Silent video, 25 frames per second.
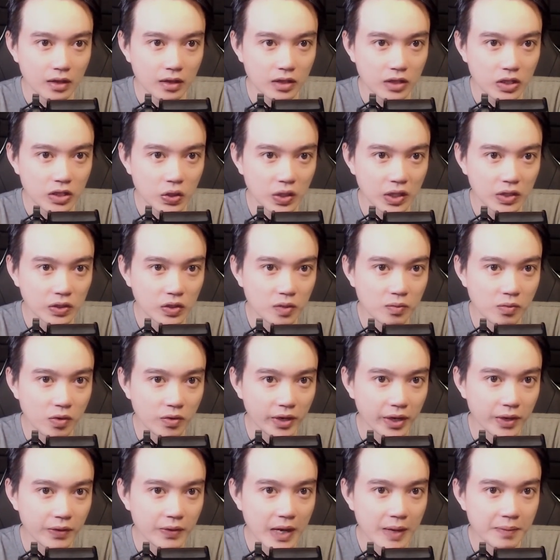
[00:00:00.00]
Cho nên có một
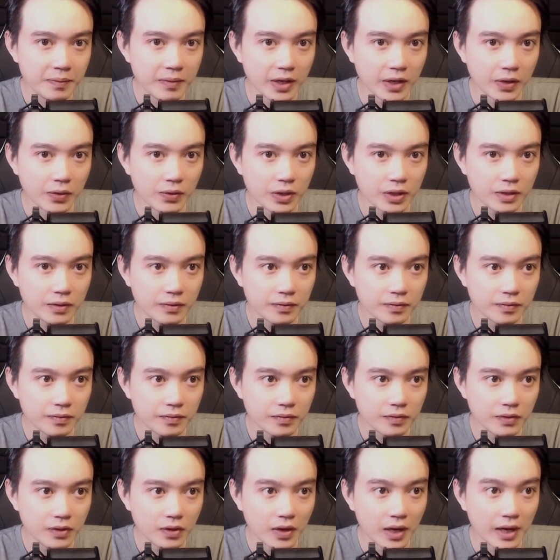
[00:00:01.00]
kiểu ám hiệu,
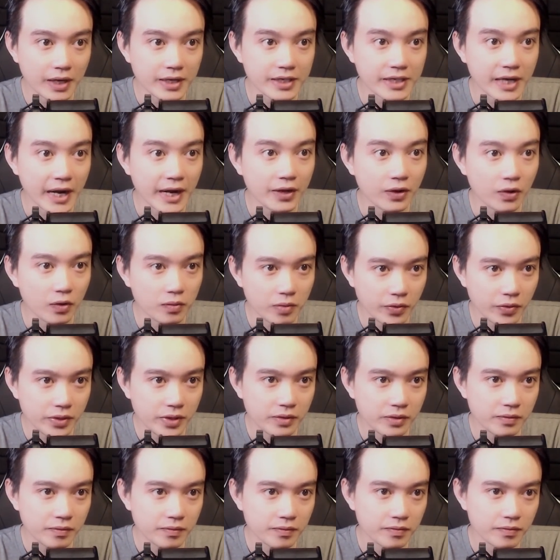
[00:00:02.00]
đó là rải ổ mối.
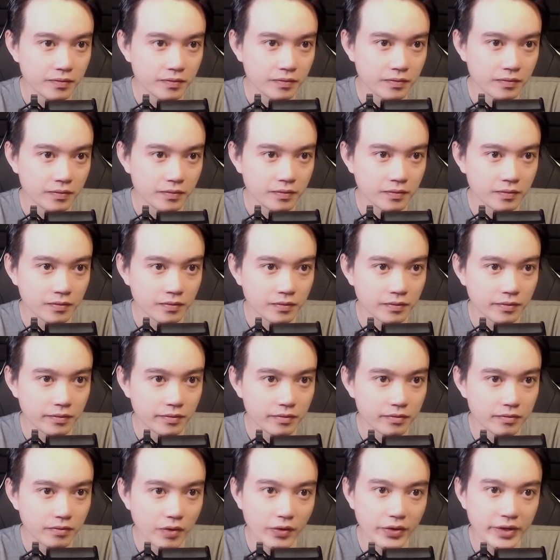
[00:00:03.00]

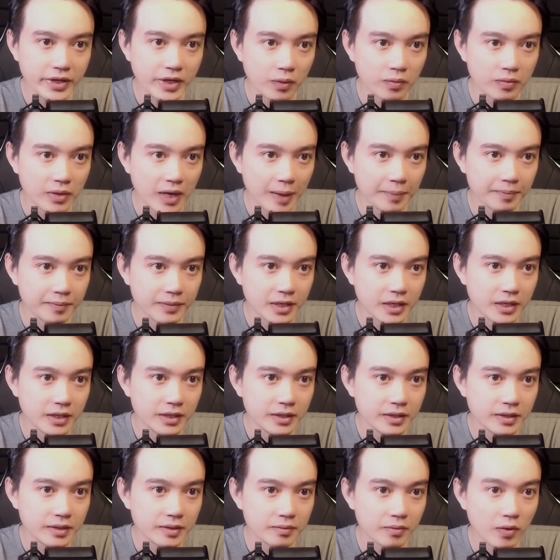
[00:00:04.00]
Mối đồng âm
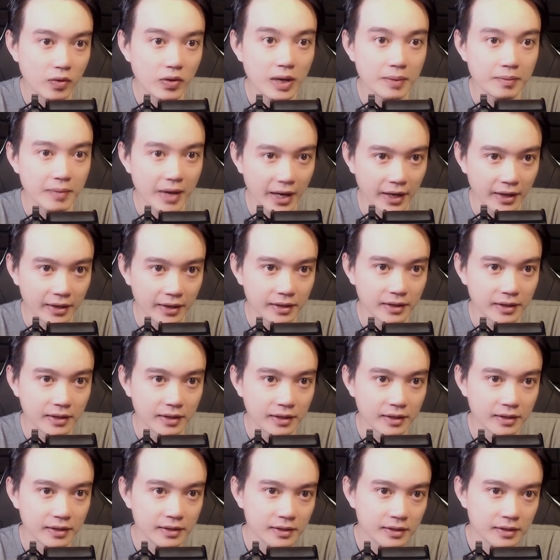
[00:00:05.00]
với mối làm ăn.
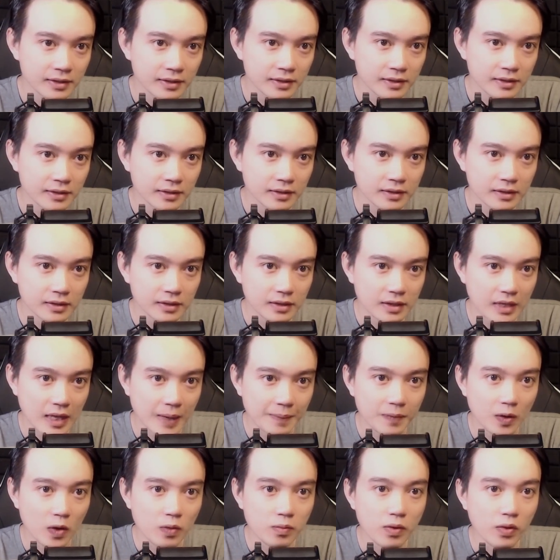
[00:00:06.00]
Gặp
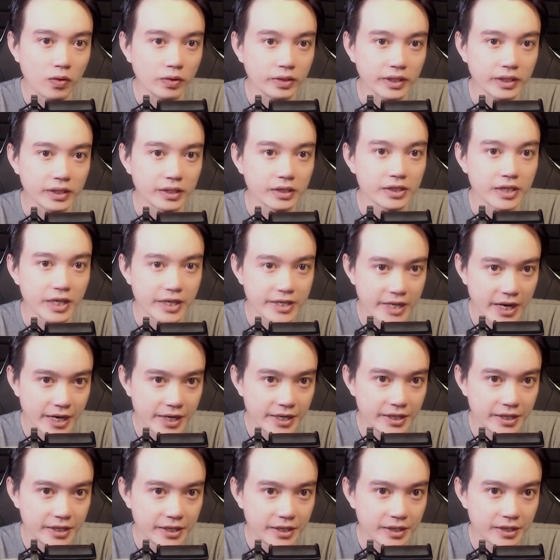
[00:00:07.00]
ổ mối thì cứ rẽ trái,
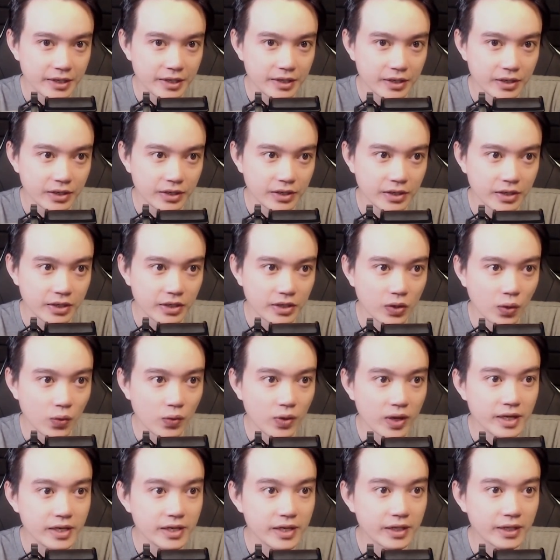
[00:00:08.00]
ngụ
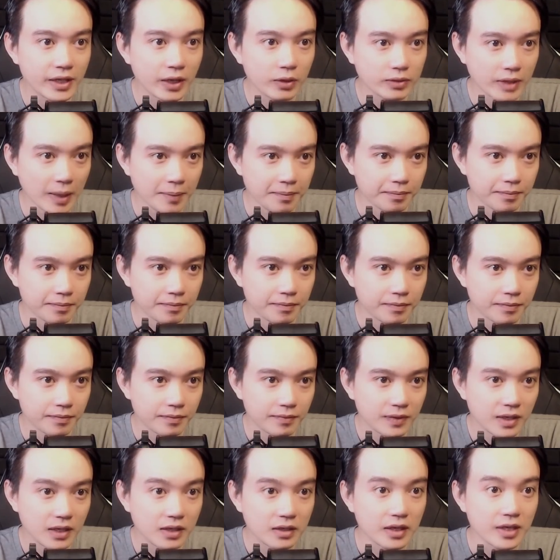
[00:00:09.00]
ý đi theo tâm,
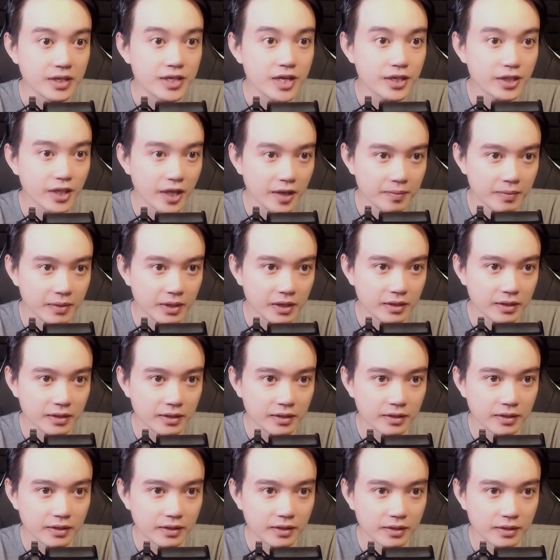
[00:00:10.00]
tức là trái tim,
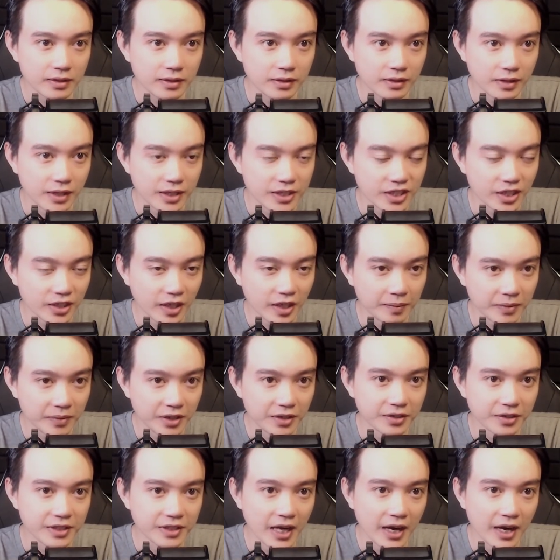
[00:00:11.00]
thì sẽ tìm thấy
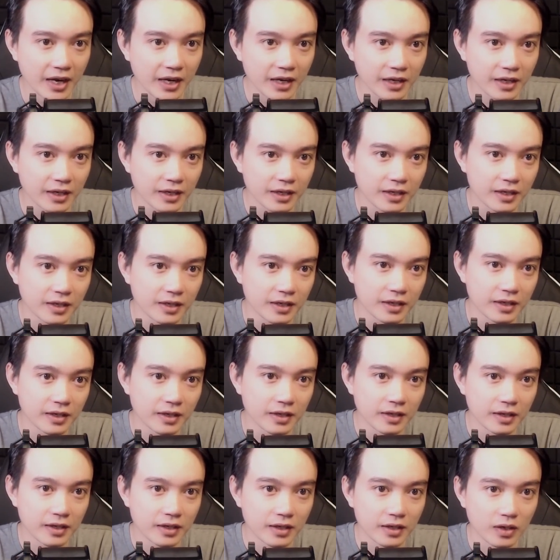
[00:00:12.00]
đường ra.
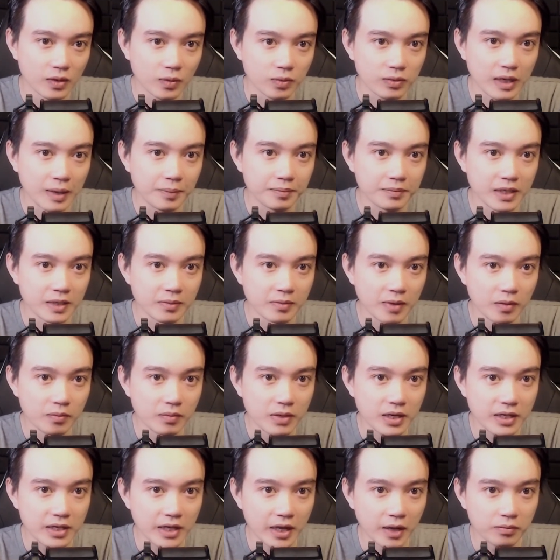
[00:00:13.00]
Lục Lâm gì mà không biết
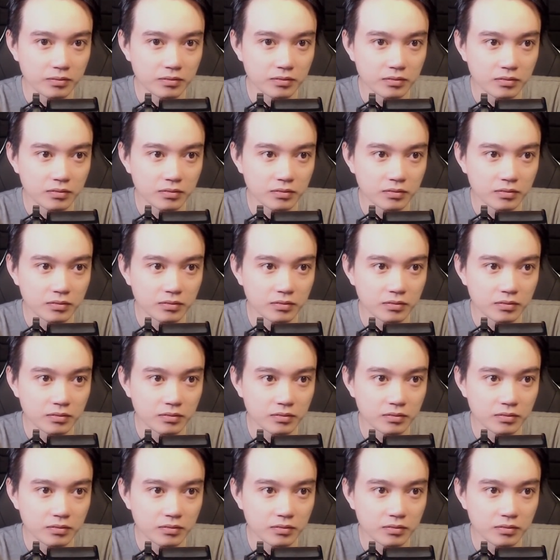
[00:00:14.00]
vậy ông?